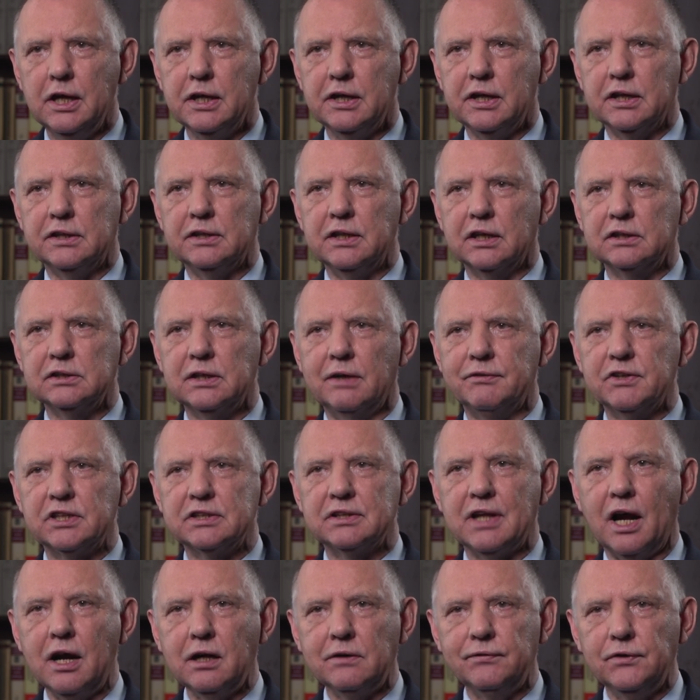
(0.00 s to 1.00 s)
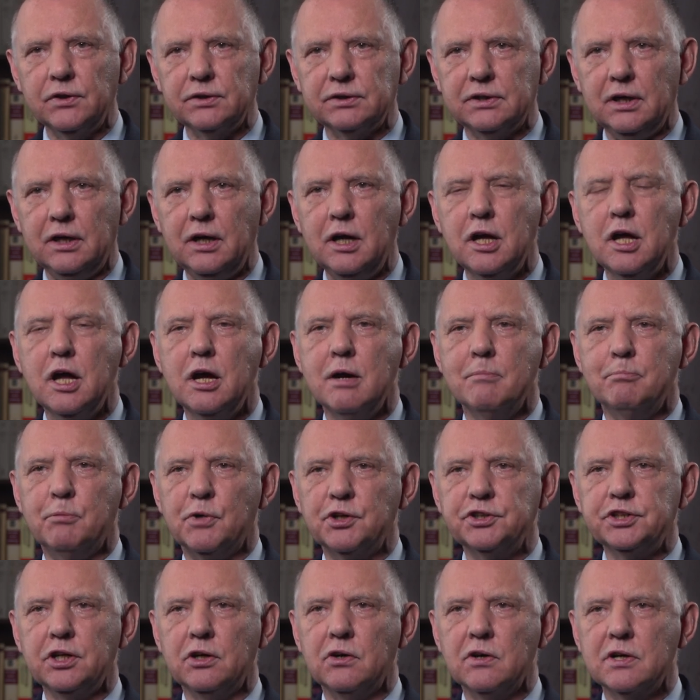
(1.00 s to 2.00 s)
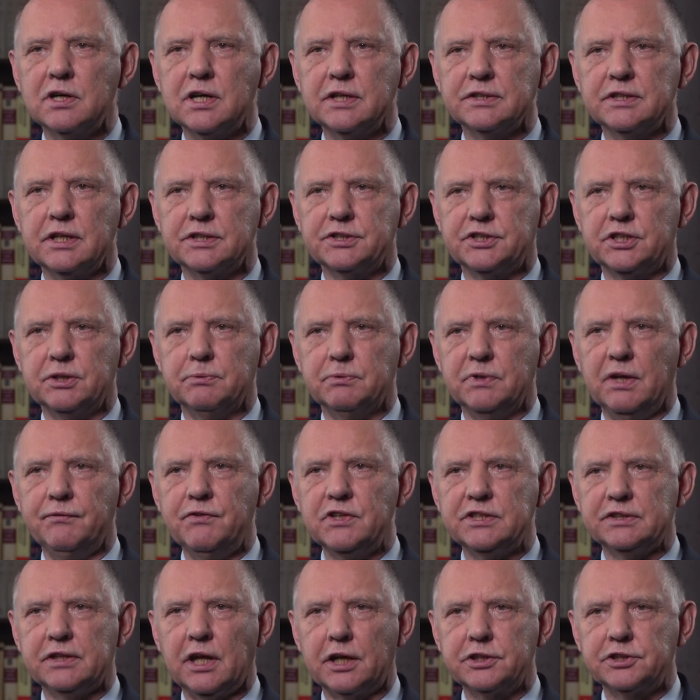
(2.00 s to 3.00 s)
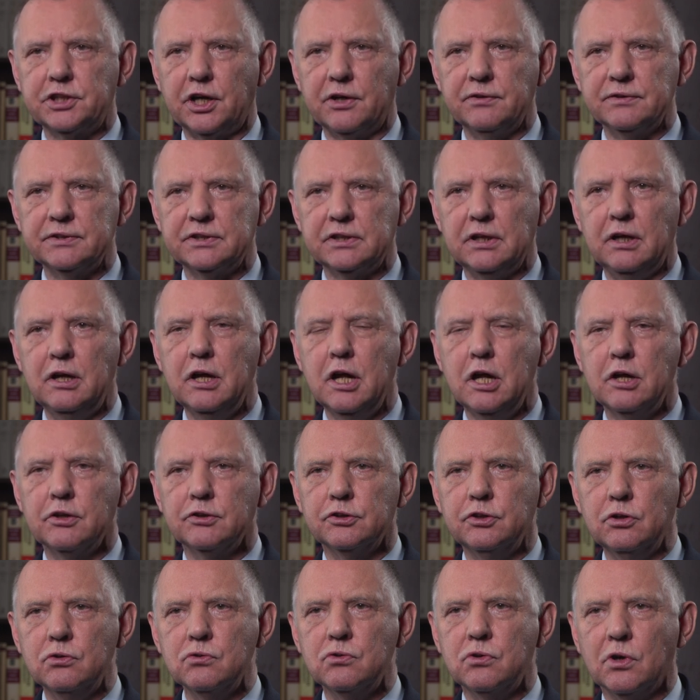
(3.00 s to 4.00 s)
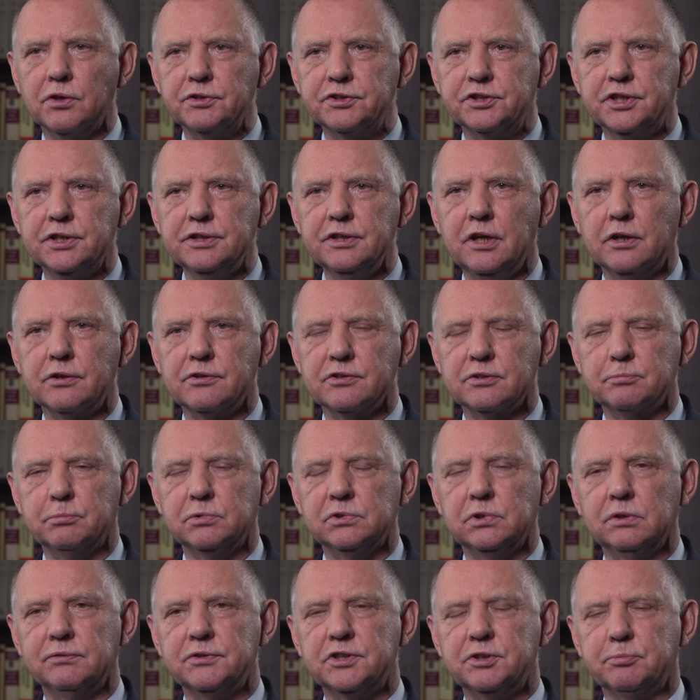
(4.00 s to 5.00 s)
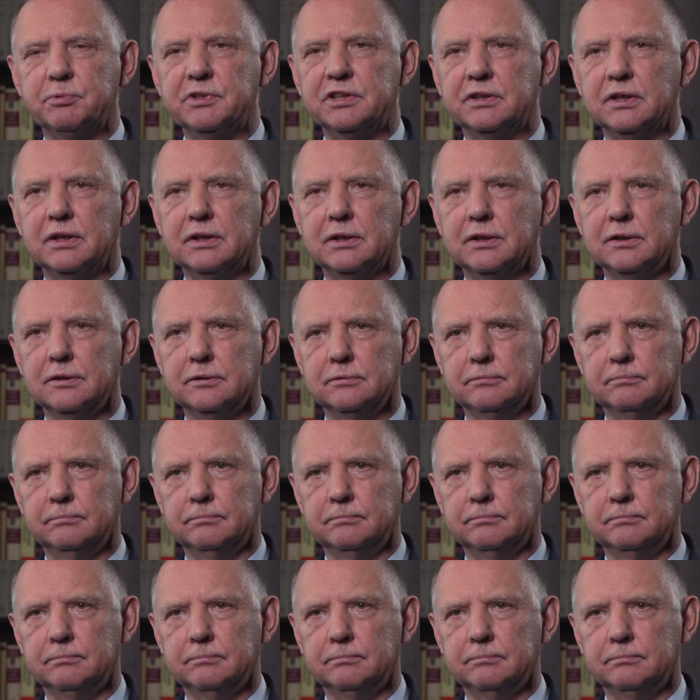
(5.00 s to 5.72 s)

Jednak nawet ta kwota może okazać się niewystarczająca do ukończenia rozbudowy szpitala.